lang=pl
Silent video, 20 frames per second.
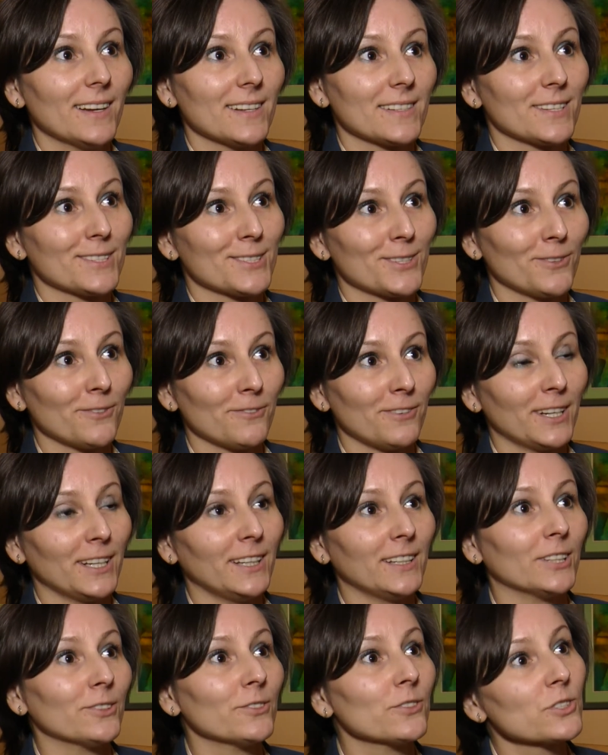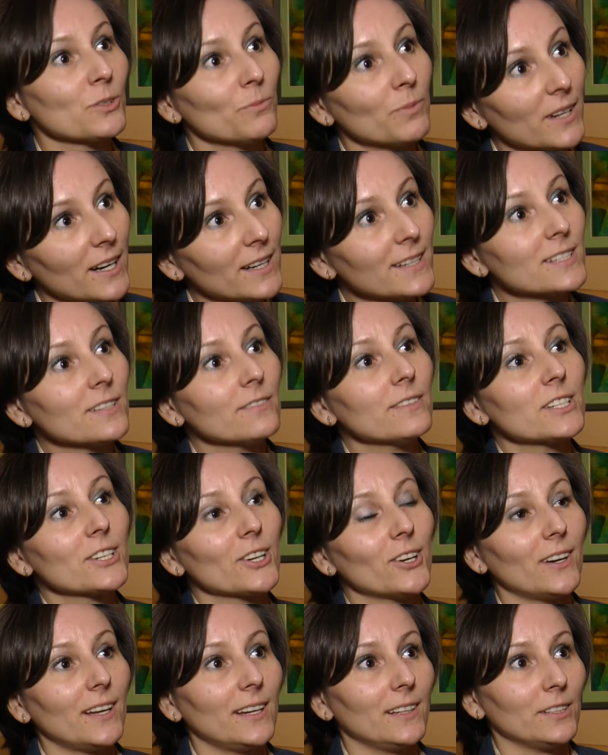zdecydowani na to, żeby realizować
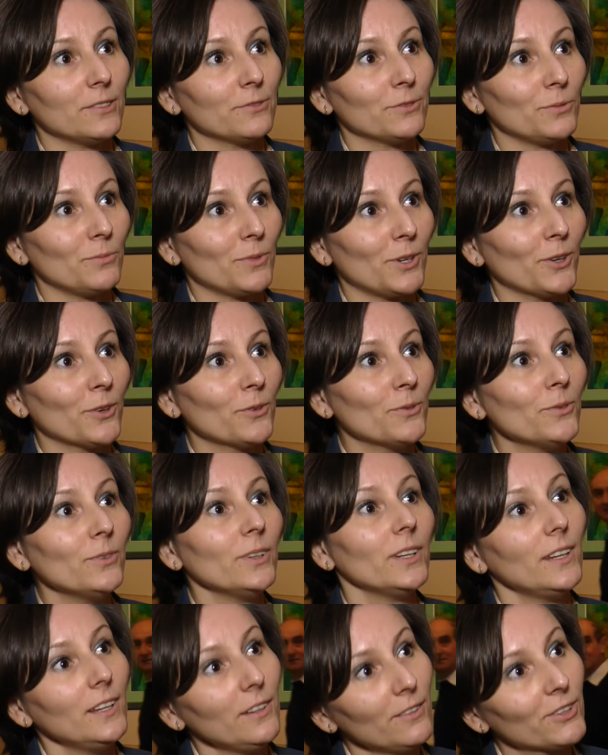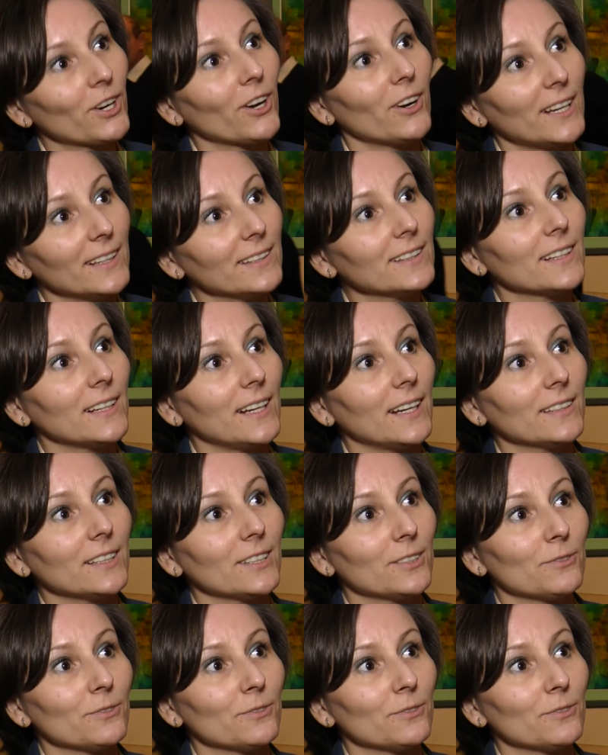kolejne w tym roku i w kolejnych latach